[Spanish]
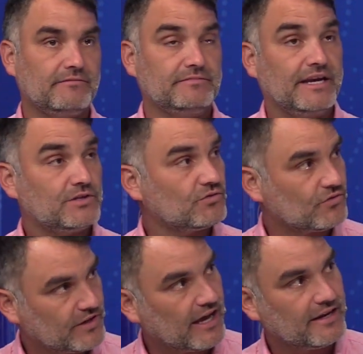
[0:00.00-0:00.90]
derechos
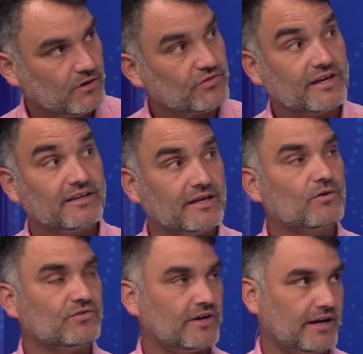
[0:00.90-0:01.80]
sociales y cosas que estén
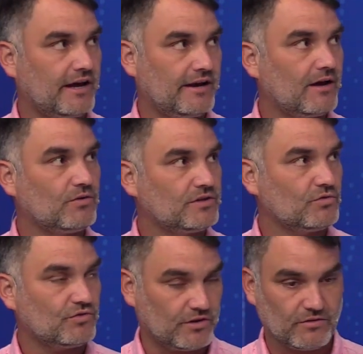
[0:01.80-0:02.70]
consagradas en la
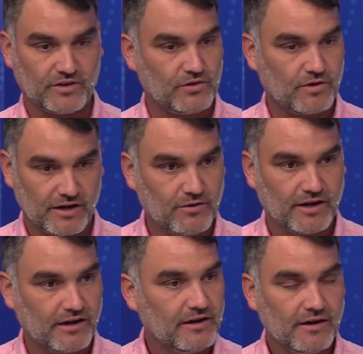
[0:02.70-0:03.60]
Constitución. O sea, yo creo
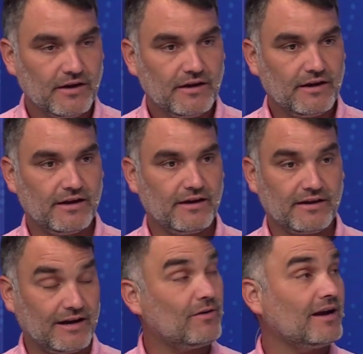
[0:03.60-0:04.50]
que eh,
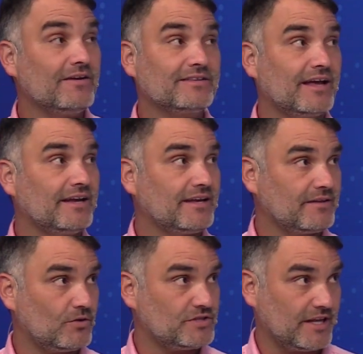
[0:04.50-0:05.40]
creo la libertad de elegir
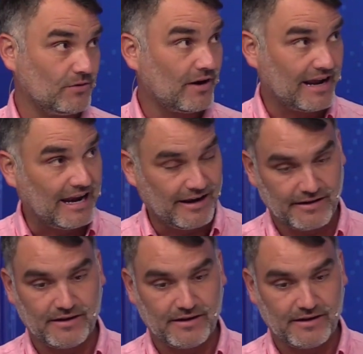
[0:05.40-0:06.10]
de los chilenos, real,